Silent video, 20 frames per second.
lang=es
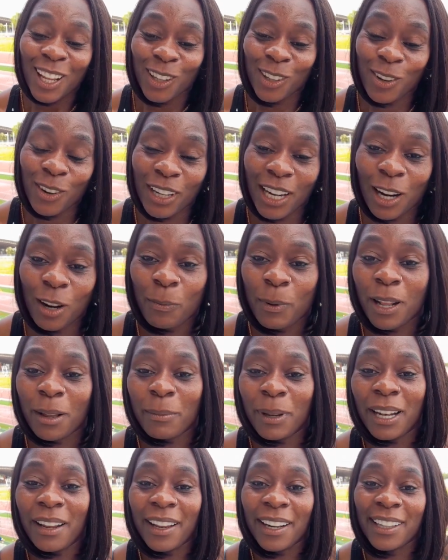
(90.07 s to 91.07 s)
No, claro, para
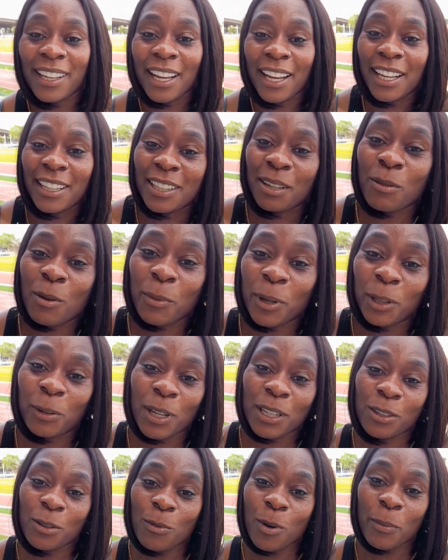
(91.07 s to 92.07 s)
mí la verdad ese momento
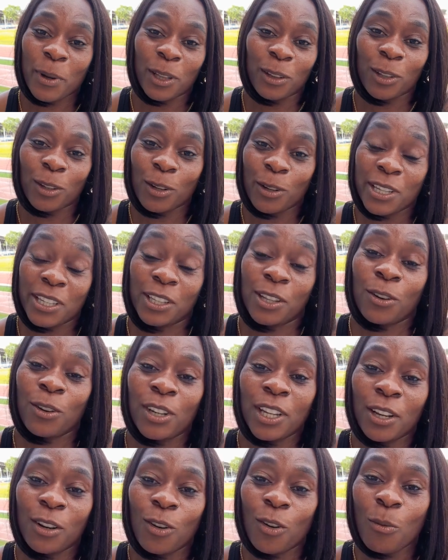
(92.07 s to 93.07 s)
va a ser un momento
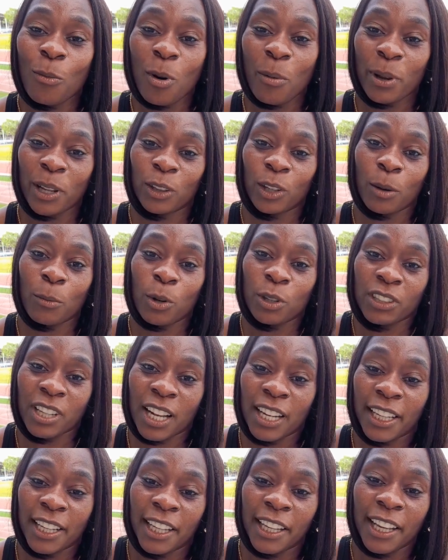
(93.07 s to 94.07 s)
histórico, un momento de mucha
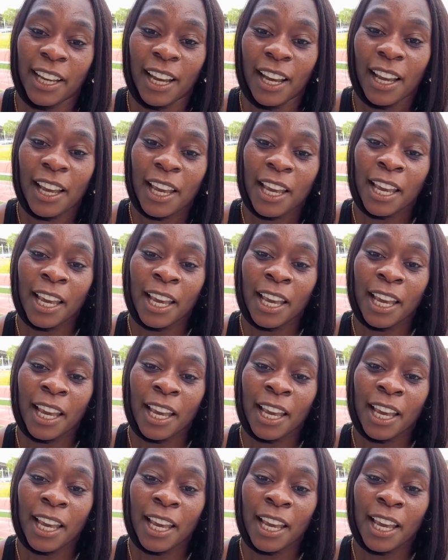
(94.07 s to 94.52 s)
alegría